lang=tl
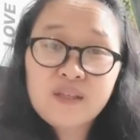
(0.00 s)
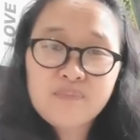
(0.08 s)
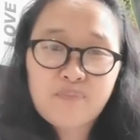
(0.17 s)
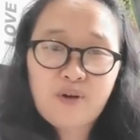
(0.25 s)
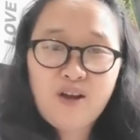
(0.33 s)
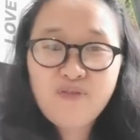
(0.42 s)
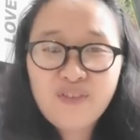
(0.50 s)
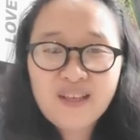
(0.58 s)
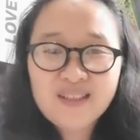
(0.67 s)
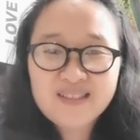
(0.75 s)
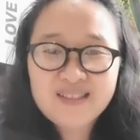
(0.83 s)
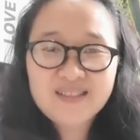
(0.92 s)

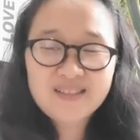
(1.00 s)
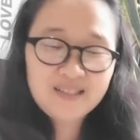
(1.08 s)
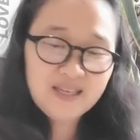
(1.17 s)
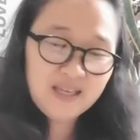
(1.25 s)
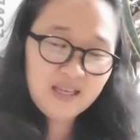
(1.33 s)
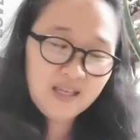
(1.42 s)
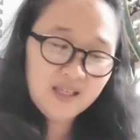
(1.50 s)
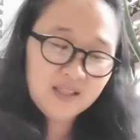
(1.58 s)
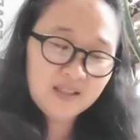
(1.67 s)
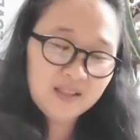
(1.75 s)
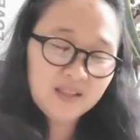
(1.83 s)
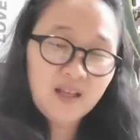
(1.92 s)
prophets.
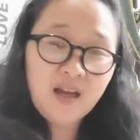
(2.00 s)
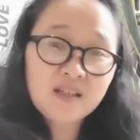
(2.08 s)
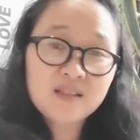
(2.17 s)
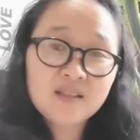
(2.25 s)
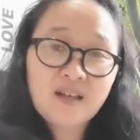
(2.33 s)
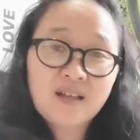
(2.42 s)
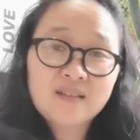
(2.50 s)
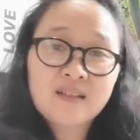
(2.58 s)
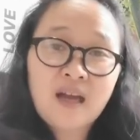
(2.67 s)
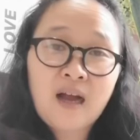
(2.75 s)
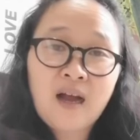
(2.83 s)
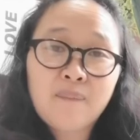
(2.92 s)
Naks,
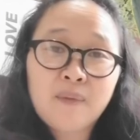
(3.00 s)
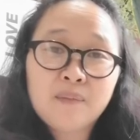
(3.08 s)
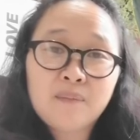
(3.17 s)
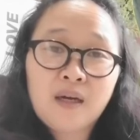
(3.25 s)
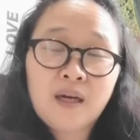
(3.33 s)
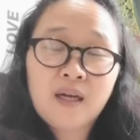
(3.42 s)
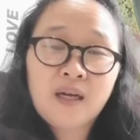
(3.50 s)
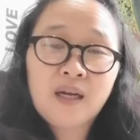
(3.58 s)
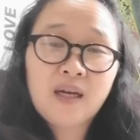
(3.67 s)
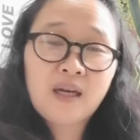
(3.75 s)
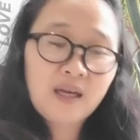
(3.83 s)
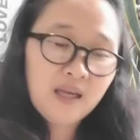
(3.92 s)
kadaming
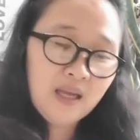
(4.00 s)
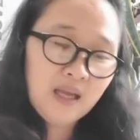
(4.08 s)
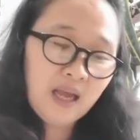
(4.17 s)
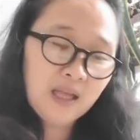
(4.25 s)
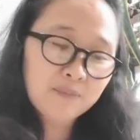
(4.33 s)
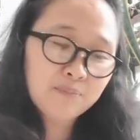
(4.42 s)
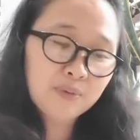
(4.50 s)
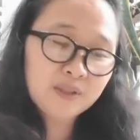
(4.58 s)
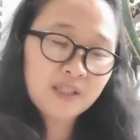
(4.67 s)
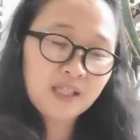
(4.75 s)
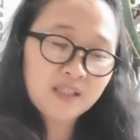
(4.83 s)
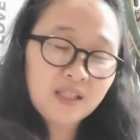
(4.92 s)
mga
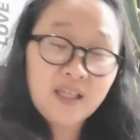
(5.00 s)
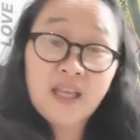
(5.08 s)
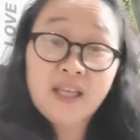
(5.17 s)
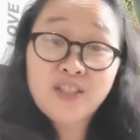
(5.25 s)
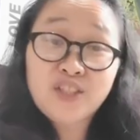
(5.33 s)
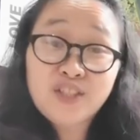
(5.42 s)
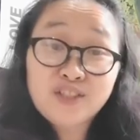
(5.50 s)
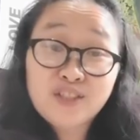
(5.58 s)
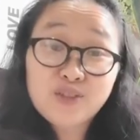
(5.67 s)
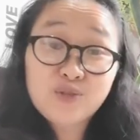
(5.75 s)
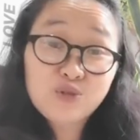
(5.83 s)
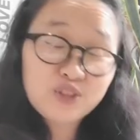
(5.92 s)
advertising
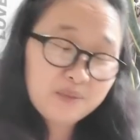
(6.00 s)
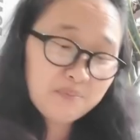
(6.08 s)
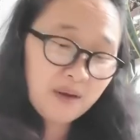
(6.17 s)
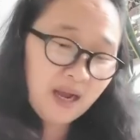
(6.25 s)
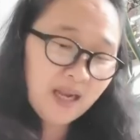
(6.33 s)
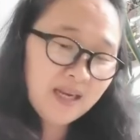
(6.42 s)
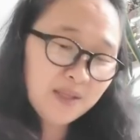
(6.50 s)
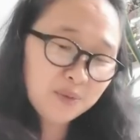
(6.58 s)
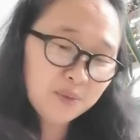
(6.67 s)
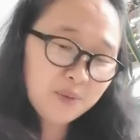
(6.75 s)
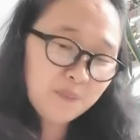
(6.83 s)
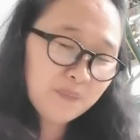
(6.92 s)
agency tong si Baal,
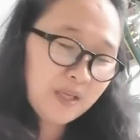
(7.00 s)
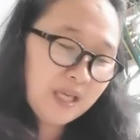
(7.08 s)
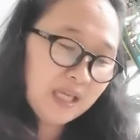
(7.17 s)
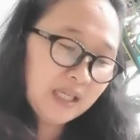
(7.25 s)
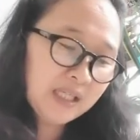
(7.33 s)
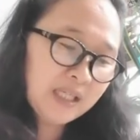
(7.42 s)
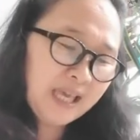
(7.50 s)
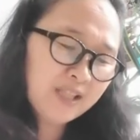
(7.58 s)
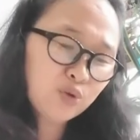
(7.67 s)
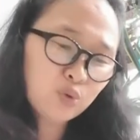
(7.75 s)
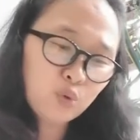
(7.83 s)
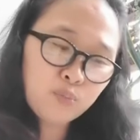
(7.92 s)
ano?
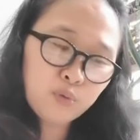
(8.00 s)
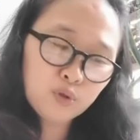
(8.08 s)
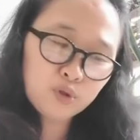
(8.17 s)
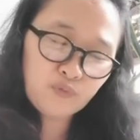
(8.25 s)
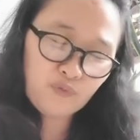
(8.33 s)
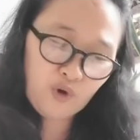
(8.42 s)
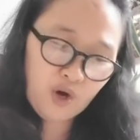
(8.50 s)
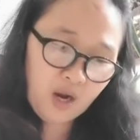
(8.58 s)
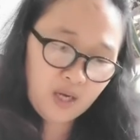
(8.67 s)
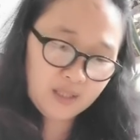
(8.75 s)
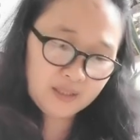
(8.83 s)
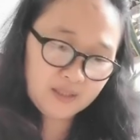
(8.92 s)
Get two bulls for
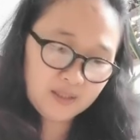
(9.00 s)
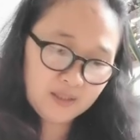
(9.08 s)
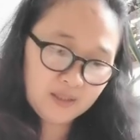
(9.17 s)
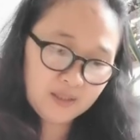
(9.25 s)
us